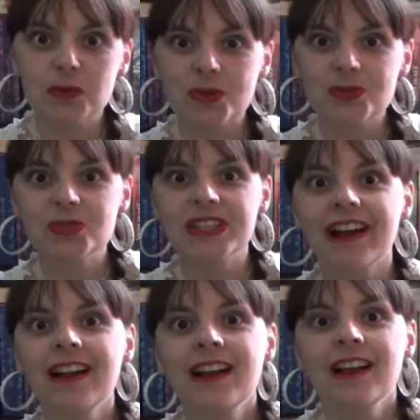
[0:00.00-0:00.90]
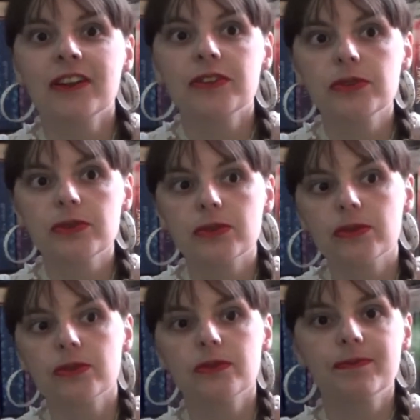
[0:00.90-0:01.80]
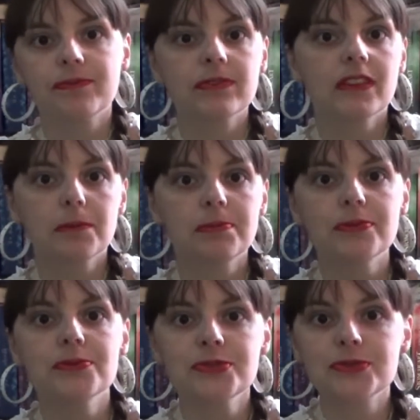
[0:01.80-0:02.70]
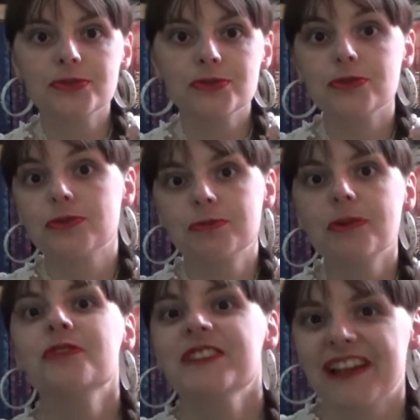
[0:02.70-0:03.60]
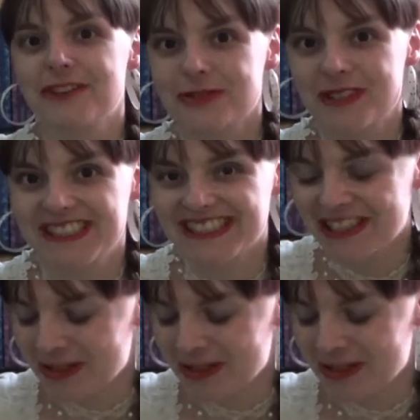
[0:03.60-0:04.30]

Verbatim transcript: ou en tout cas de plus de peaufinage, on va dire ça